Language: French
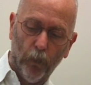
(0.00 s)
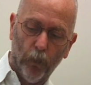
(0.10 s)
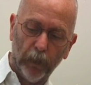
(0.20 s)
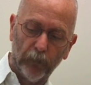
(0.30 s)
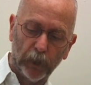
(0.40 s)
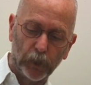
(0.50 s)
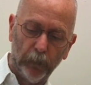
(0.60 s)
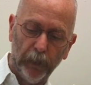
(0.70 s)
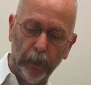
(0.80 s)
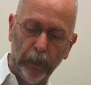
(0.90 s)
On les voit
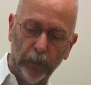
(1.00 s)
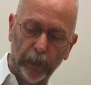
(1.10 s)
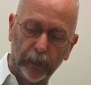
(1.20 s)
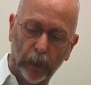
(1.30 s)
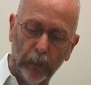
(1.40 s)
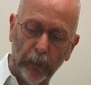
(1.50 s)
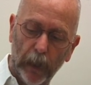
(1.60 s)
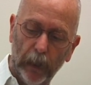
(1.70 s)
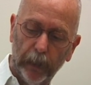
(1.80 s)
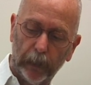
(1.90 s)
cheminer dans les trains
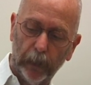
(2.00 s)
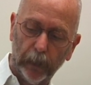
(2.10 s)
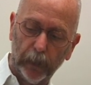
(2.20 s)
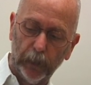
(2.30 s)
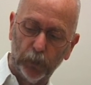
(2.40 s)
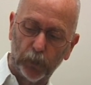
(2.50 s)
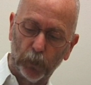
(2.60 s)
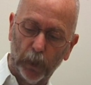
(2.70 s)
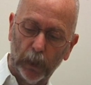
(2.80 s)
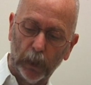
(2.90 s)
mal éclairés du
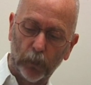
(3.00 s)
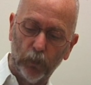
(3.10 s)
soir,